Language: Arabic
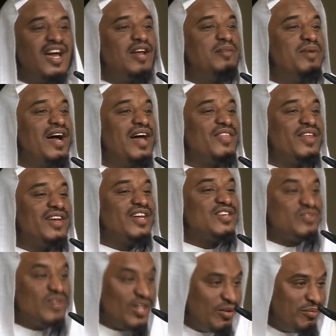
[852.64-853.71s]
قال بهذا
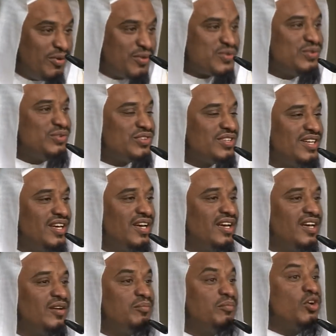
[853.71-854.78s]
النص وهذا موجود
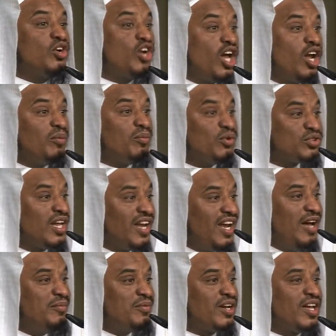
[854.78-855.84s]
من قلبه
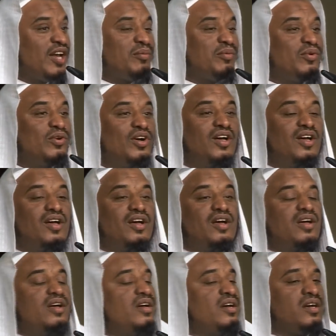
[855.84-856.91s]
طلع من قلبه
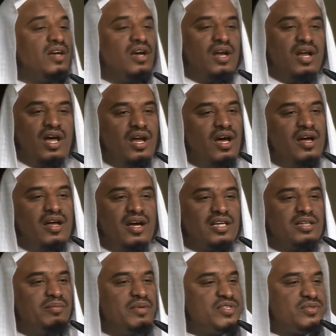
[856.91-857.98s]
قال أحلى
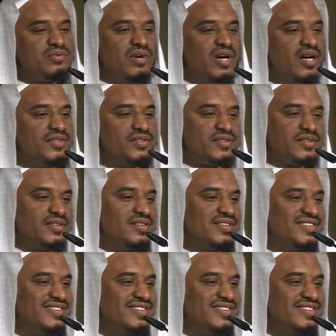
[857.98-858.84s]
حياة بالزواج